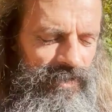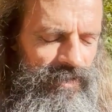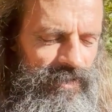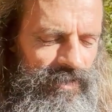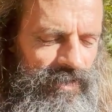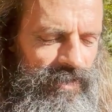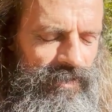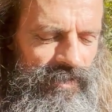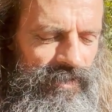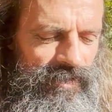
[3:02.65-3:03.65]

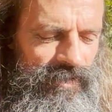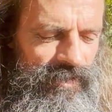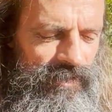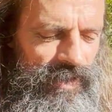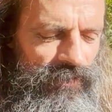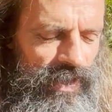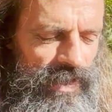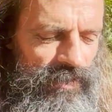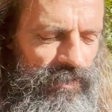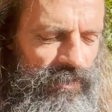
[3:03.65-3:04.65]
une,
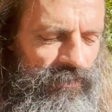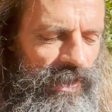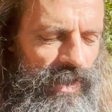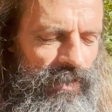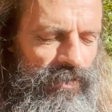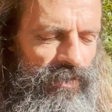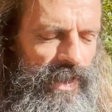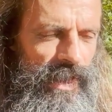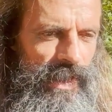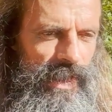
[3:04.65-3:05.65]
évocation fréquente de
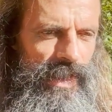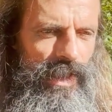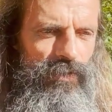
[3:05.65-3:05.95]
Nisargadatta,